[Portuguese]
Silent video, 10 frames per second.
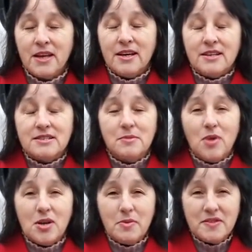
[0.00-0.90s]
Se
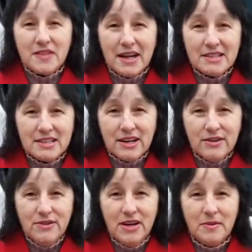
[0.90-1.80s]
embora pra estrada
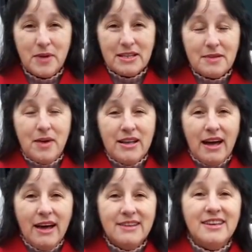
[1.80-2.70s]
então, para
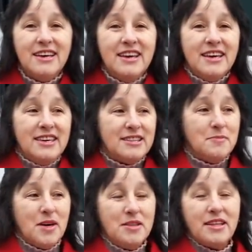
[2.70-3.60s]
trabalhar e
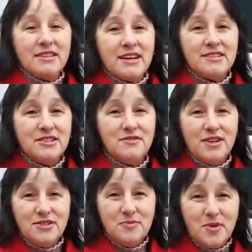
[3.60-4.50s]
também tentar se
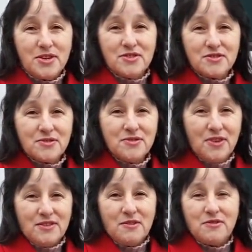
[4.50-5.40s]
divertir um pouquinho junto com
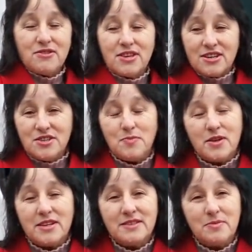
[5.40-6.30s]
nós. Vamos ver o que, que a gente
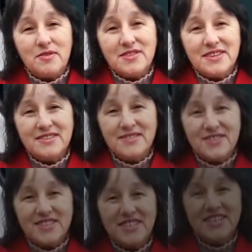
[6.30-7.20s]
pode trazer para vocês
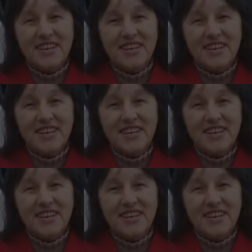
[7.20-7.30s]
hoje.